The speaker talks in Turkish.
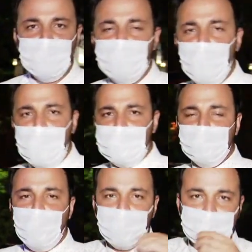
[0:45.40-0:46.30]

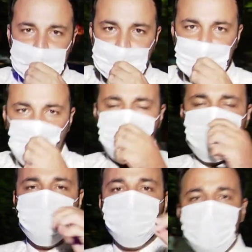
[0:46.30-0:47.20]
Boğaz'ın ortasında
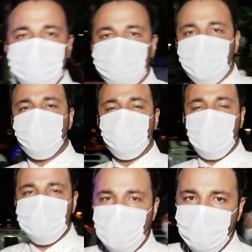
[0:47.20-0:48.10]
maske
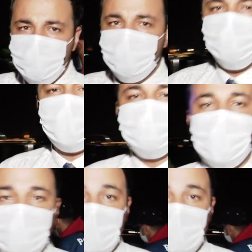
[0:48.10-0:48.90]
kuralına uyulmadan